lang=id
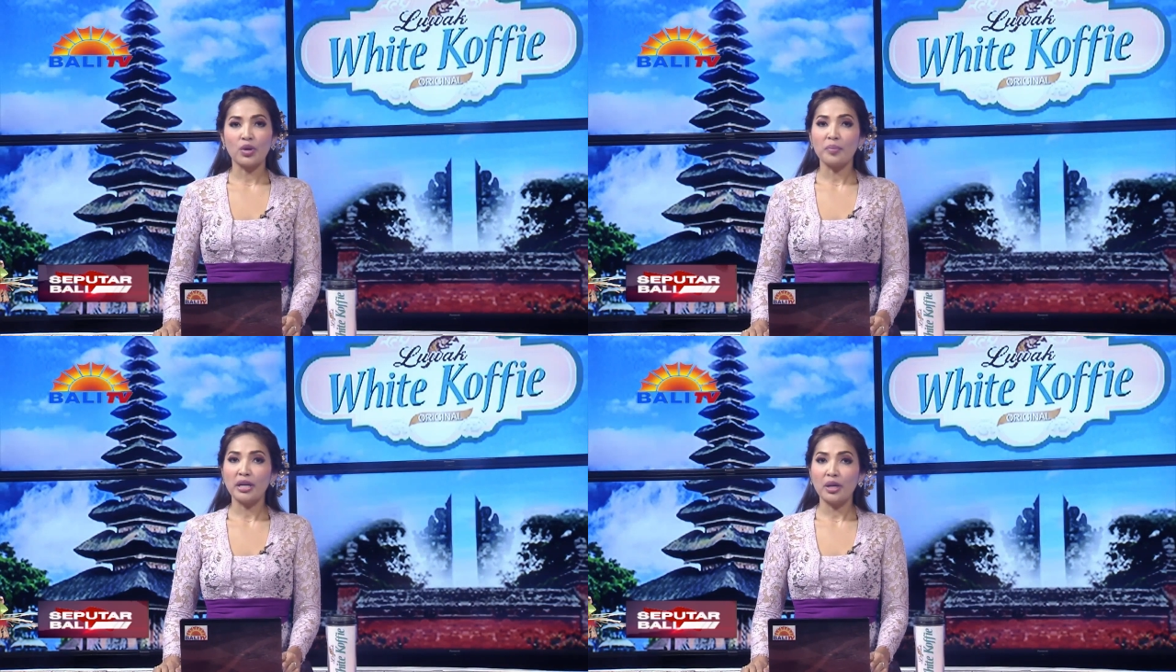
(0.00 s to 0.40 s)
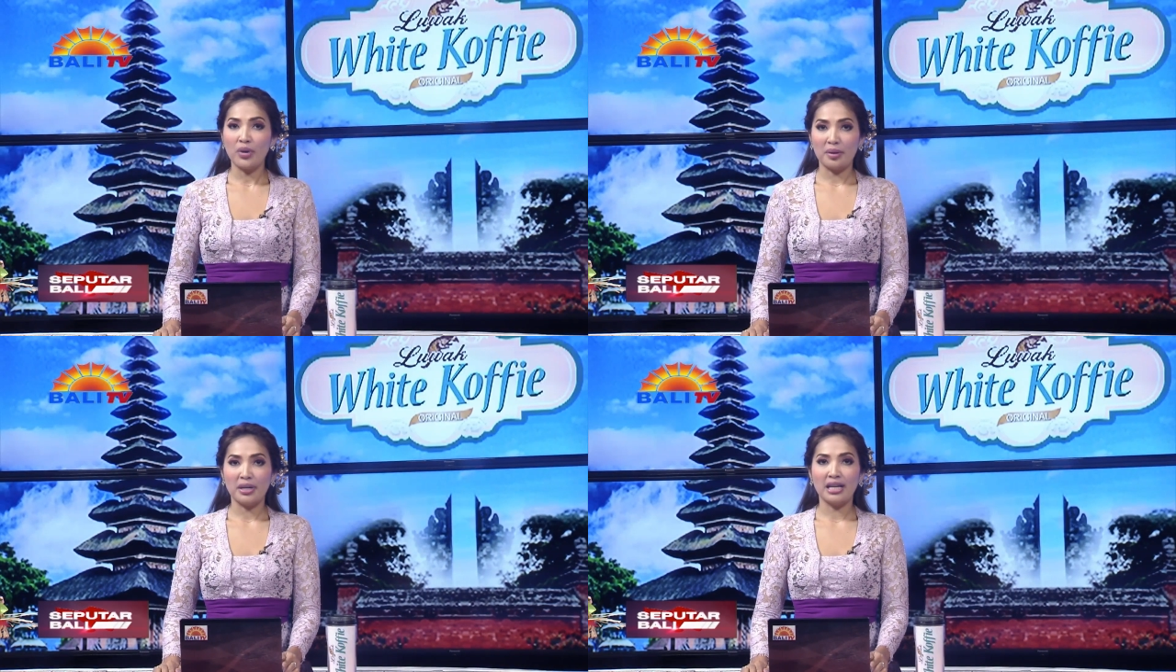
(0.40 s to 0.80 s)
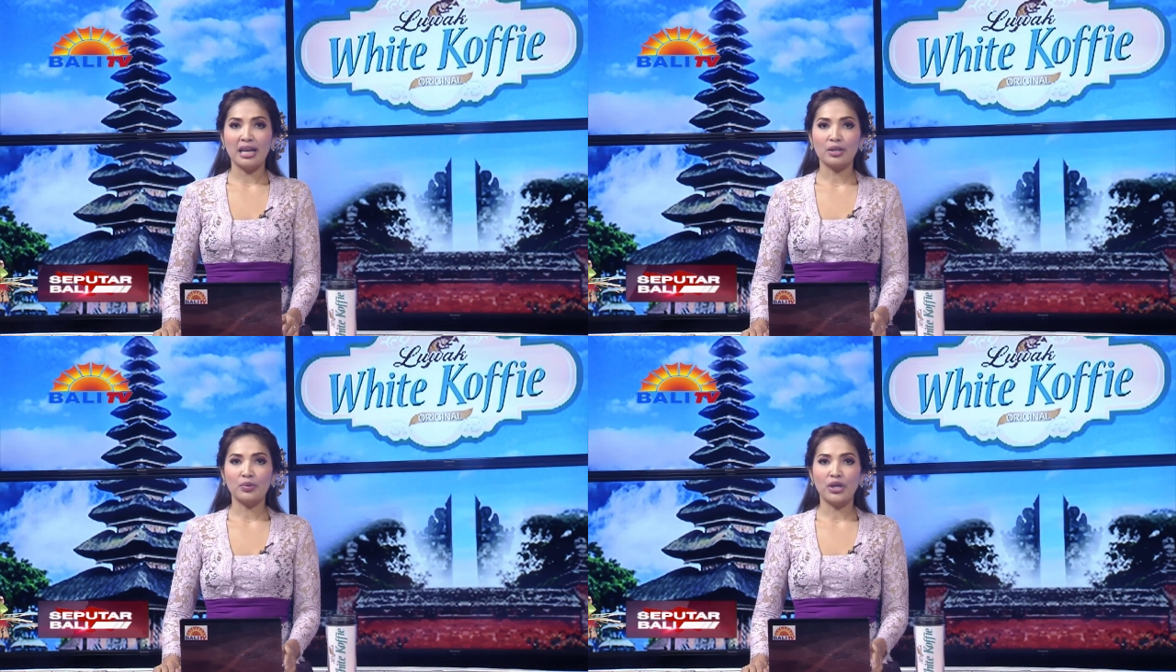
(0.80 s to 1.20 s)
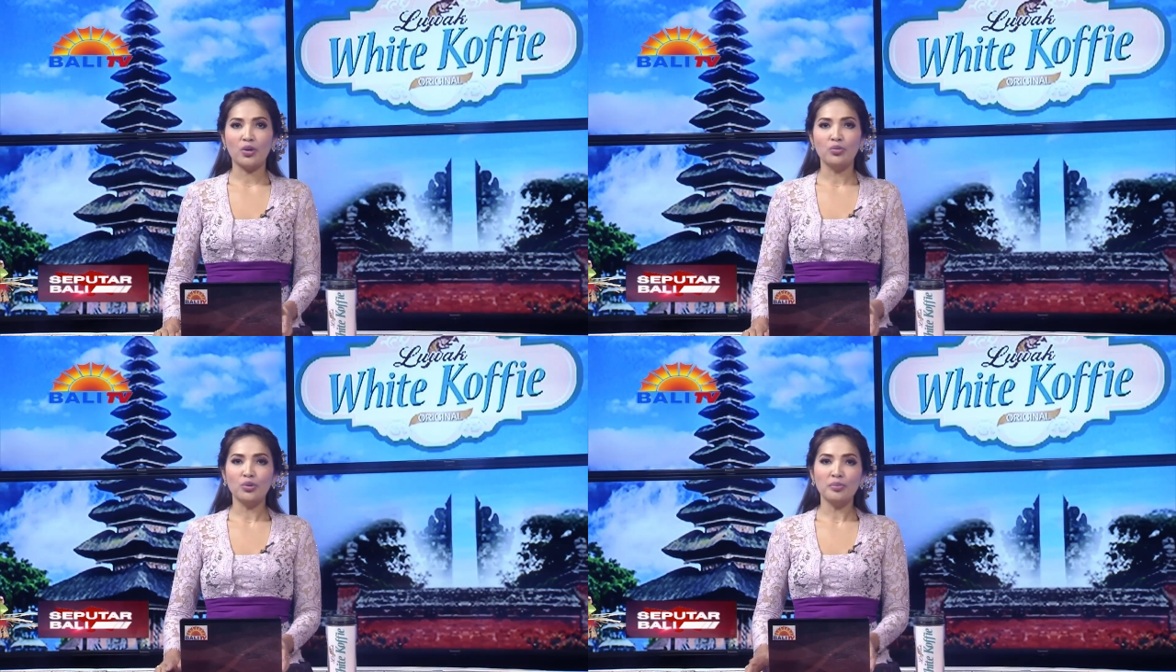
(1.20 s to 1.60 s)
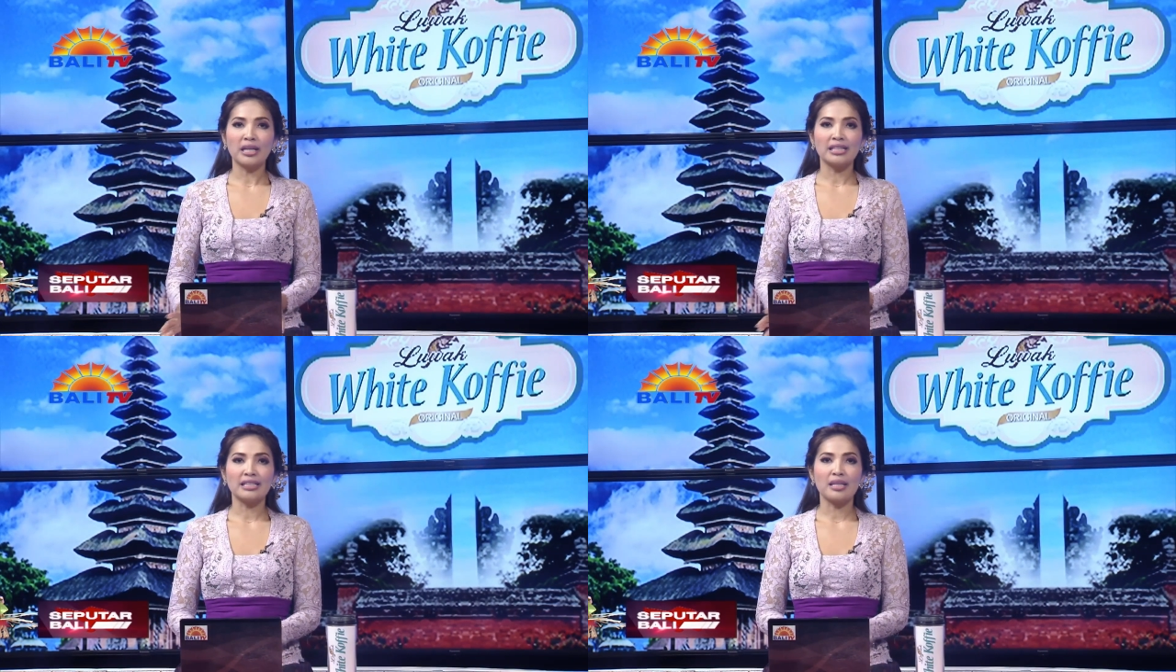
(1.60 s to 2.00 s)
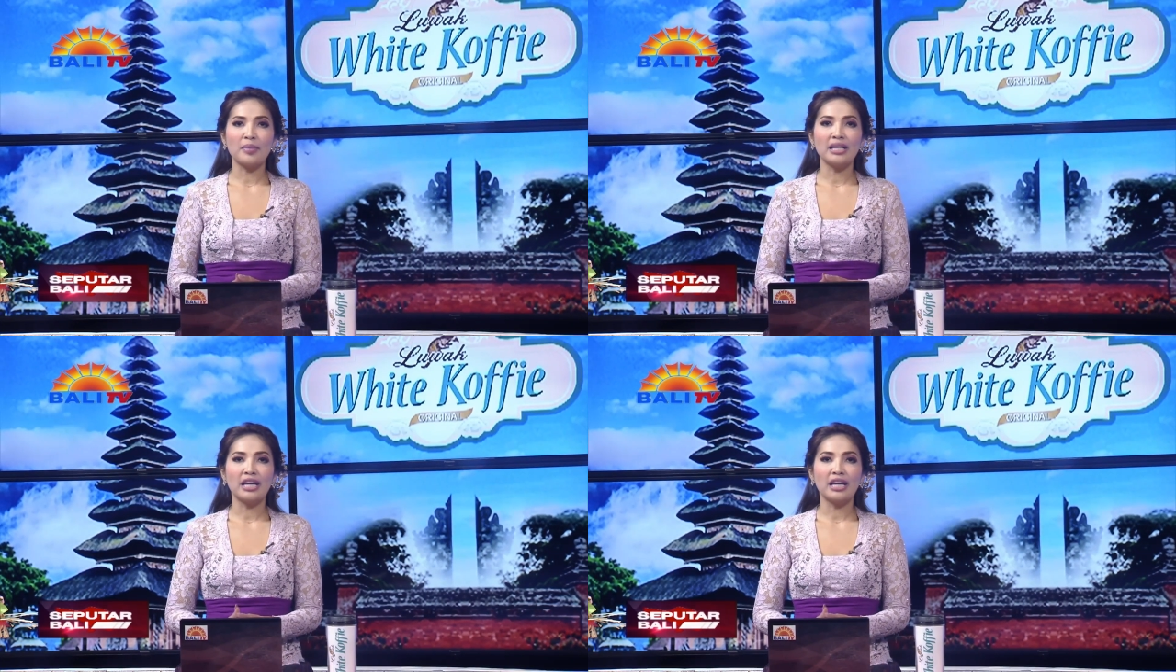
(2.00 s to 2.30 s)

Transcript: Warmadewa menggelar kuliah umum bekerjasama